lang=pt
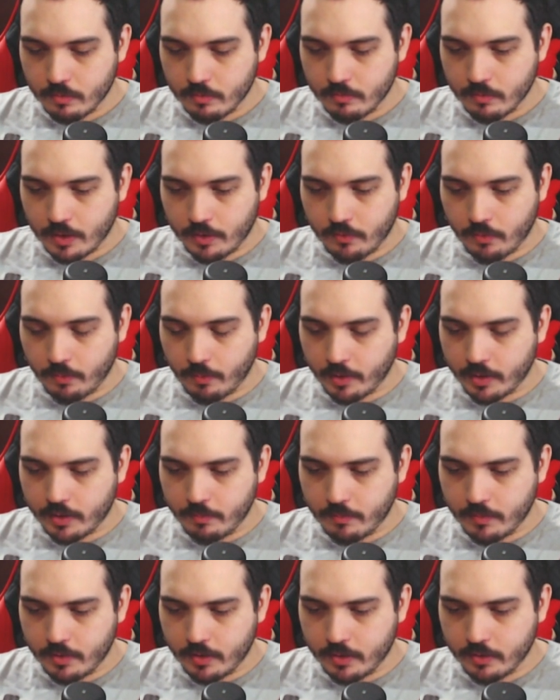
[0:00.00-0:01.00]
É, vamos aqui
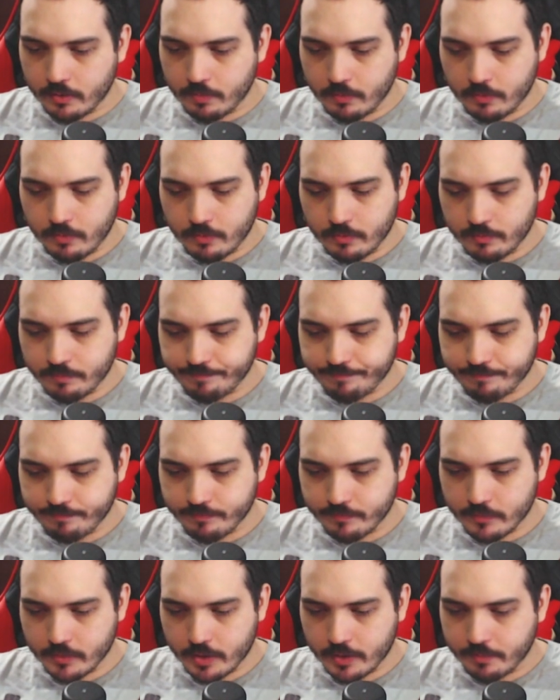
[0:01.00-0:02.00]
mesmo.
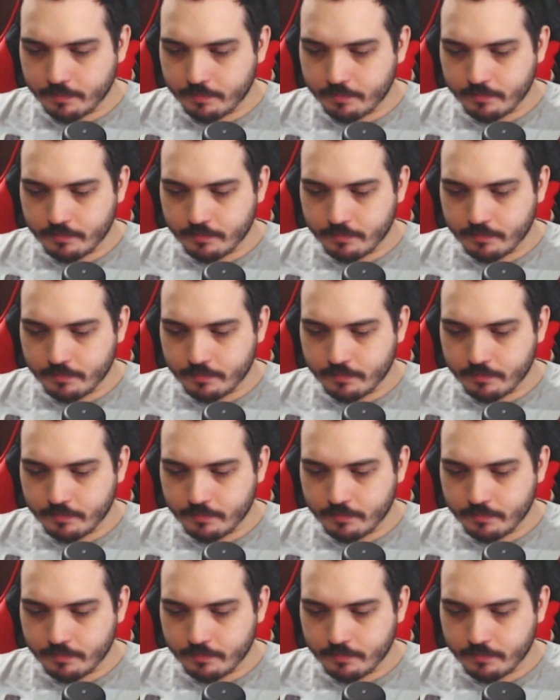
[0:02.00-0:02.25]
É,